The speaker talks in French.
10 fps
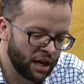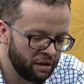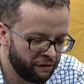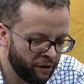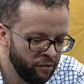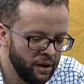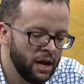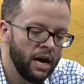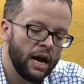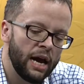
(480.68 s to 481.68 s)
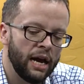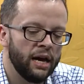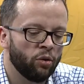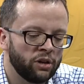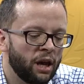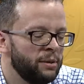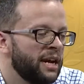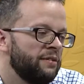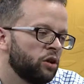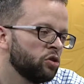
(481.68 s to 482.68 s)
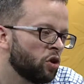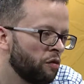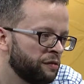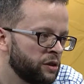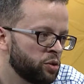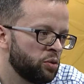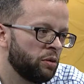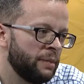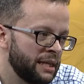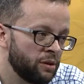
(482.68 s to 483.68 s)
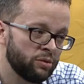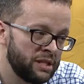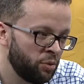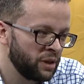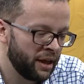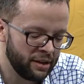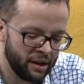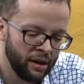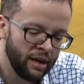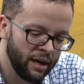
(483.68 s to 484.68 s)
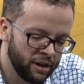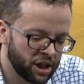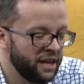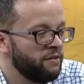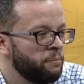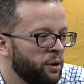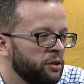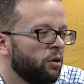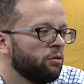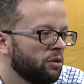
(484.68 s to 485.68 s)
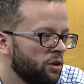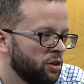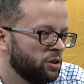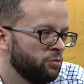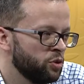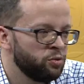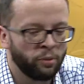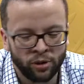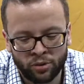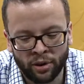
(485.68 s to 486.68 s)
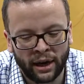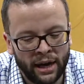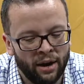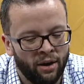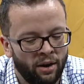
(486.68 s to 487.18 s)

dans le fond. Et on termine avec une confiture maison, si on en a. J'en avais pas, donc je me suis procuré